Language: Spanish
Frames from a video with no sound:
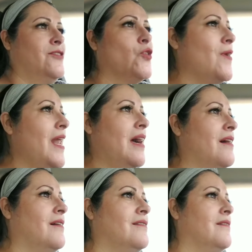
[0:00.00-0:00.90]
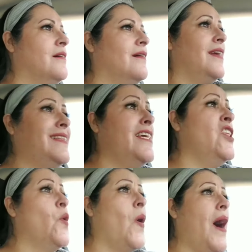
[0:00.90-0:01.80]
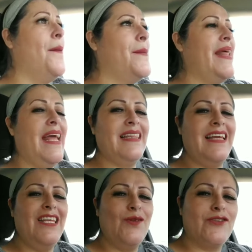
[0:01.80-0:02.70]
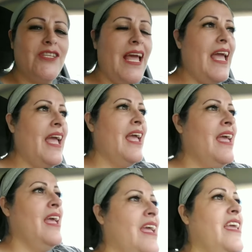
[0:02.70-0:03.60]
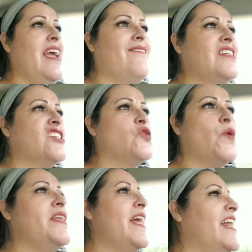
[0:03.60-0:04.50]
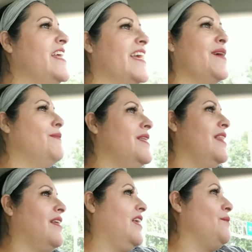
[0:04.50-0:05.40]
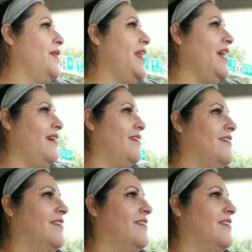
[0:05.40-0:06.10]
sola he tenido hambre, he tenido sed y a veces no hay nadie que me, quien me dé.